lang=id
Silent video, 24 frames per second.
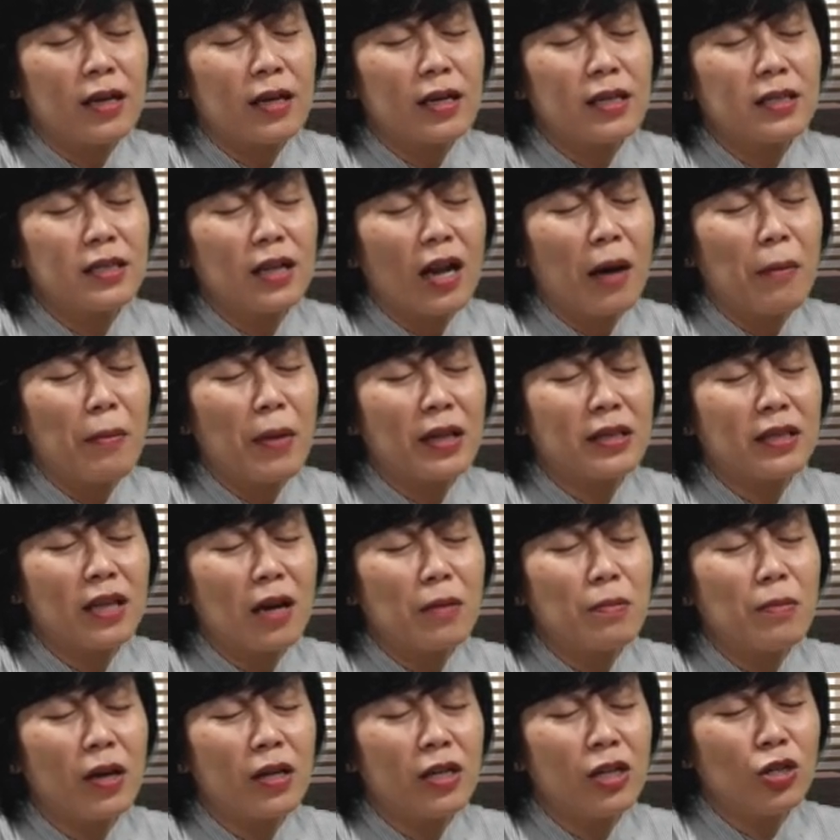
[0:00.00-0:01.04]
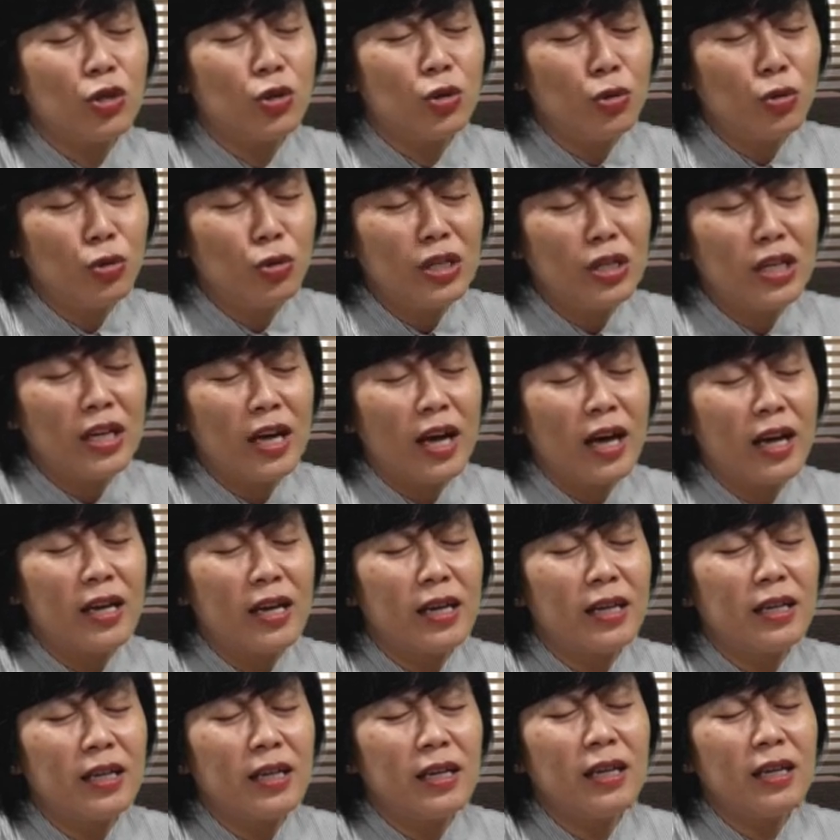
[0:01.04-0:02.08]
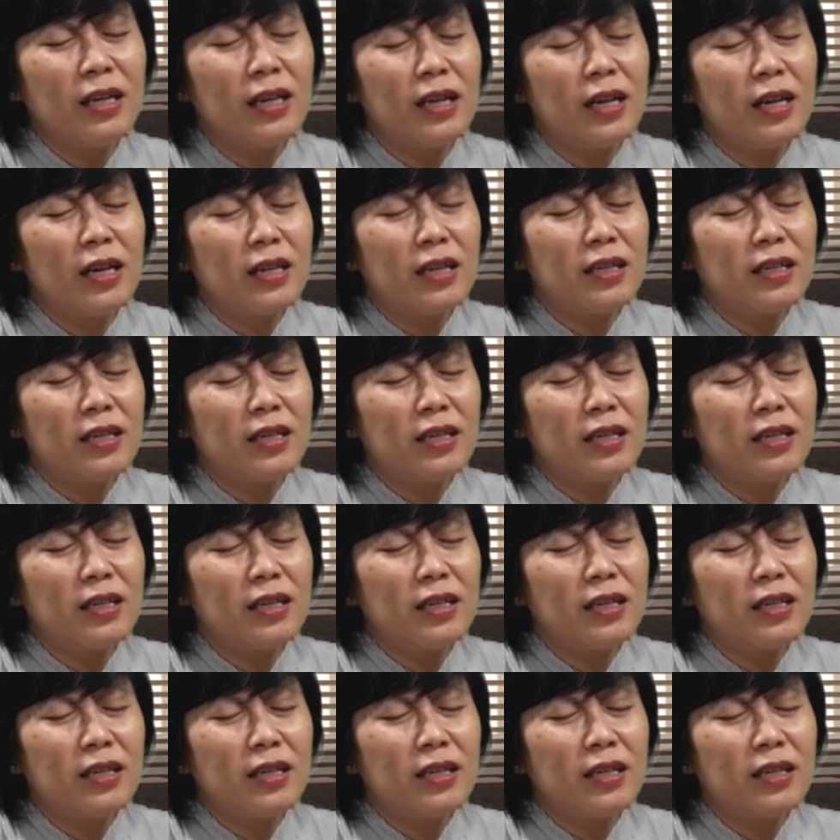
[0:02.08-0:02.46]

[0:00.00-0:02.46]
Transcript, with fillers: keselamatan bagi dunia ini